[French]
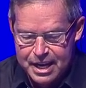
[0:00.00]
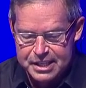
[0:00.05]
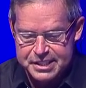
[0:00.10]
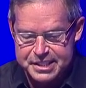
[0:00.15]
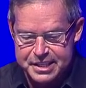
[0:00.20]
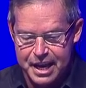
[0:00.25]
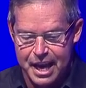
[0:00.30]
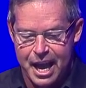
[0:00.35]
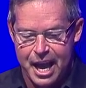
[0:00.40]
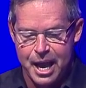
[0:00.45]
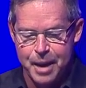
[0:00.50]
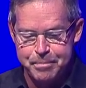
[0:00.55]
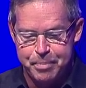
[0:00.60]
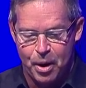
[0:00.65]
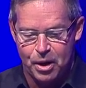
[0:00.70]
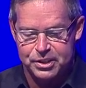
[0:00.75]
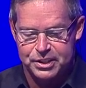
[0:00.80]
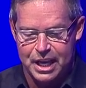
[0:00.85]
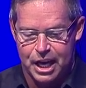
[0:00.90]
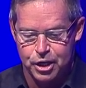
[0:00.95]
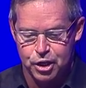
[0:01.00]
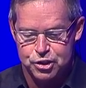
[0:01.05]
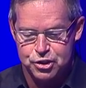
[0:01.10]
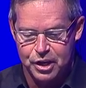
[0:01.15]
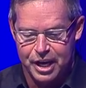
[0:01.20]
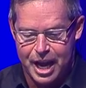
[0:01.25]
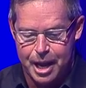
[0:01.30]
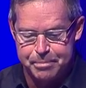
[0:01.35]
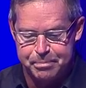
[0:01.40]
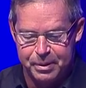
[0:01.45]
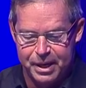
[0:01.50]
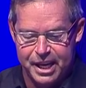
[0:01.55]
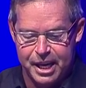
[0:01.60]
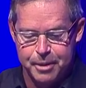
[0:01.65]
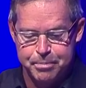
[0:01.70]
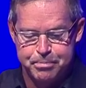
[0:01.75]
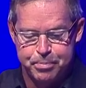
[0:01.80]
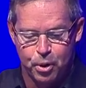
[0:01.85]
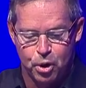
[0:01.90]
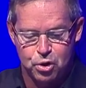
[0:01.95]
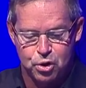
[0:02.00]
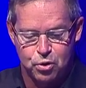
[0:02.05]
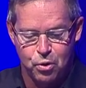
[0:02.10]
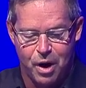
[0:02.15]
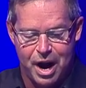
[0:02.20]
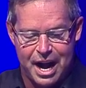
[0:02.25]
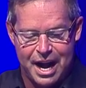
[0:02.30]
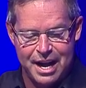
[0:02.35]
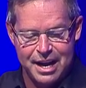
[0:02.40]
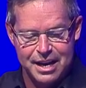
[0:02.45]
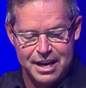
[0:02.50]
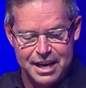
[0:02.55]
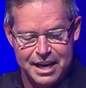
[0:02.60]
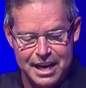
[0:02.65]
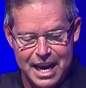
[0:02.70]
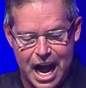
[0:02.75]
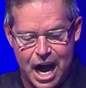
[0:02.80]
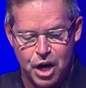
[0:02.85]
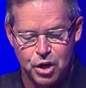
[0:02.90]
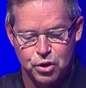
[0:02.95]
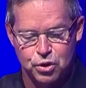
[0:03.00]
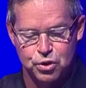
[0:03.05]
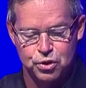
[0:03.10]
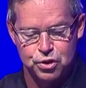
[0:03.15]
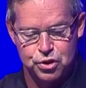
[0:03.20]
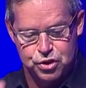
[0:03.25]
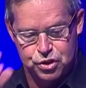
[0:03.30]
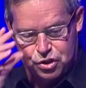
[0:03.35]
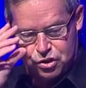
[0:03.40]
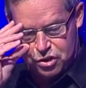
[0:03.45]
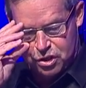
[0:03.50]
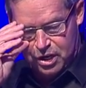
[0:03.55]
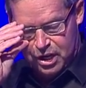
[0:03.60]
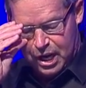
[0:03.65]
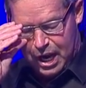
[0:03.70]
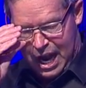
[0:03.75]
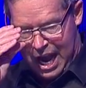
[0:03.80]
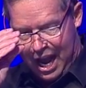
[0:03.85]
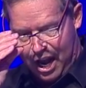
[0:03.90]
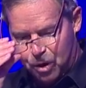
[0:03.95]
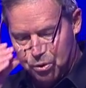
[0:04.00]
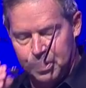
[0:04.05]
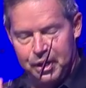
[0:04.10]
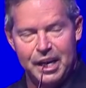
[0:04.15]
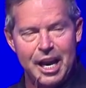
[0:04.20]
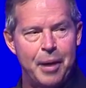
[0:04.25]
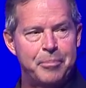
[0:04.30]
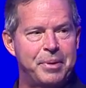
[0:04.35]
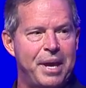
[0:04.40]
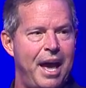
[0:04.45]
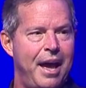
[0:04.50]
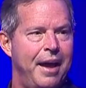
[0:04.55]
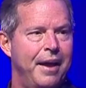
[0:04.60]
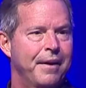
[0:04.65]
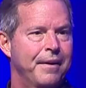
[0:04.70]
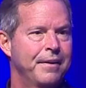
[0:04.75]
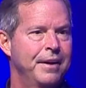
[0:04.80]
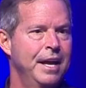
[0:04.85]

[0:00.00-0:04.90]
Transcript: c'est important de se rappeler pourquoi l'ange a roulé la pierre.